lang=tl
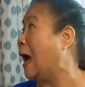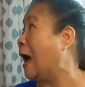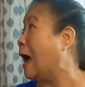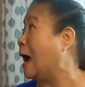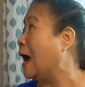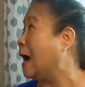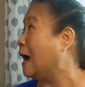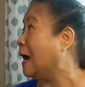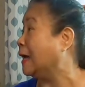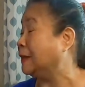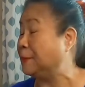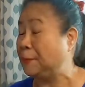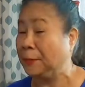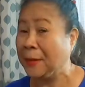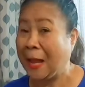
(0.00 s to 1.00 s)
At
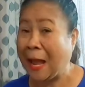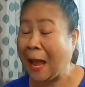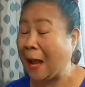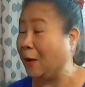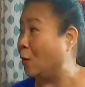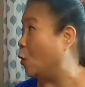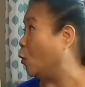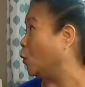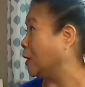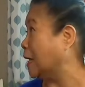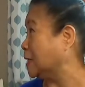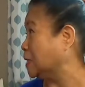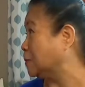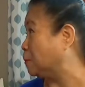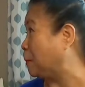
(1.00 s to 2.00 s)
ang
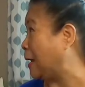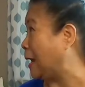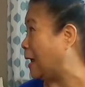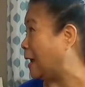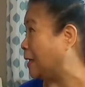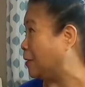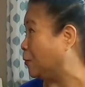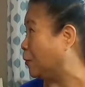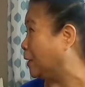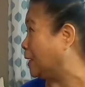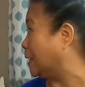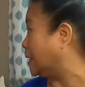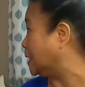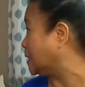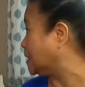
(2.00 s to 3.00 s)
oras pala ngayon
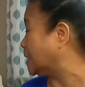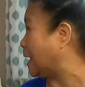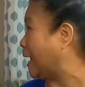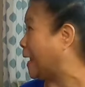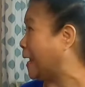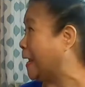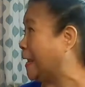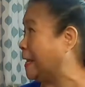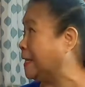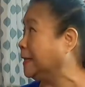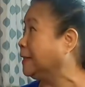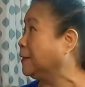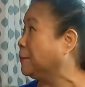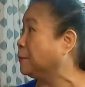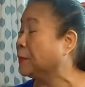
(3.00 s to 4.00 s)
is
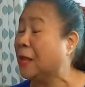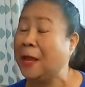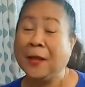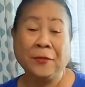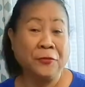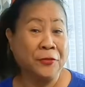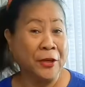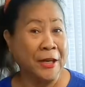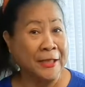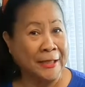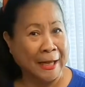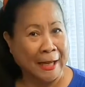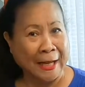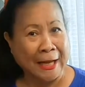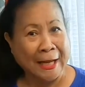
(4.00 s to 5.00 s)

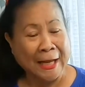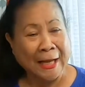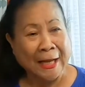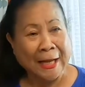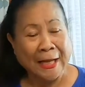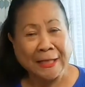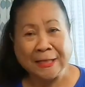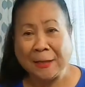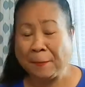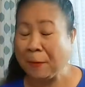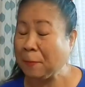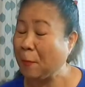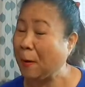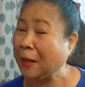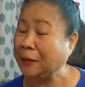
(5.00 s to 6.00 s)
8.30.
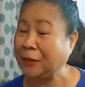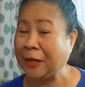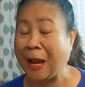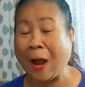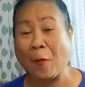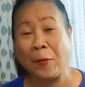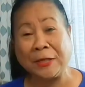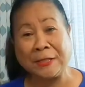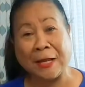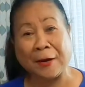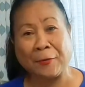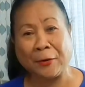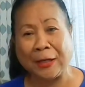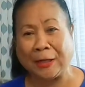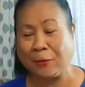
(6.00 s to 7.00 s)
Sipin mo mga 3 hours
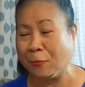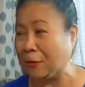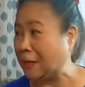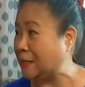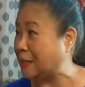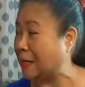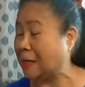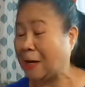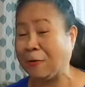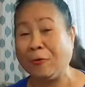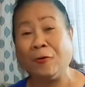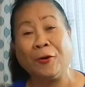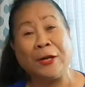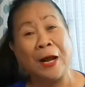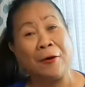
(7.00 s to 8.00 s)
ako dito gising
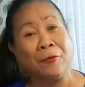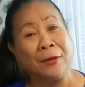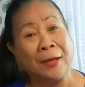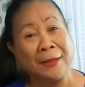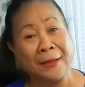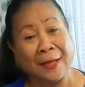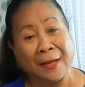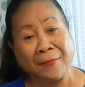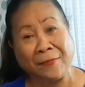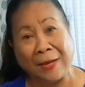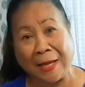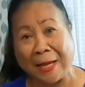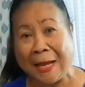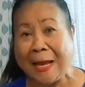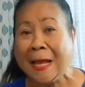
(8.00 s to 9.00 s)
nanonood ako ng
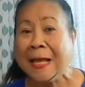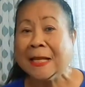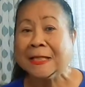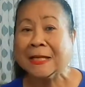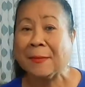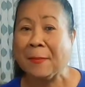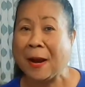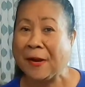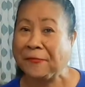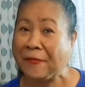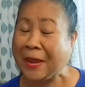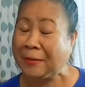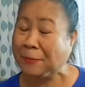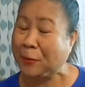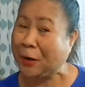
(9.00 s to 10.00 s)
TV sa mga
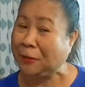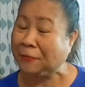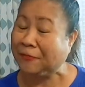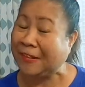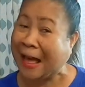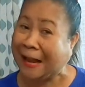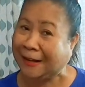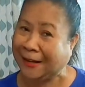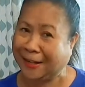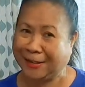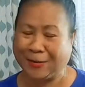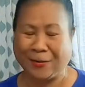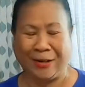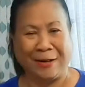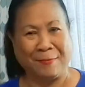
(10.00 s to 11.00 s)
favorite vlogger
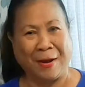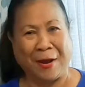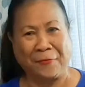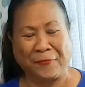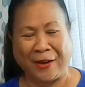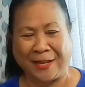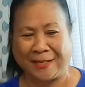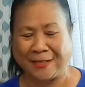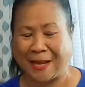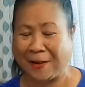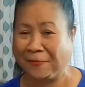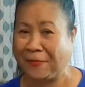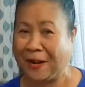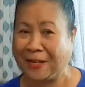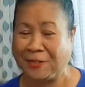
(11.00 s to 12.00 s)
ko yung mga friends and
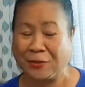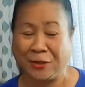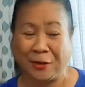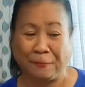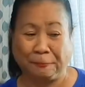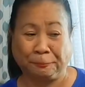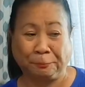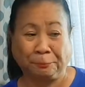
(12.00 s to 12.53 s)
friendship.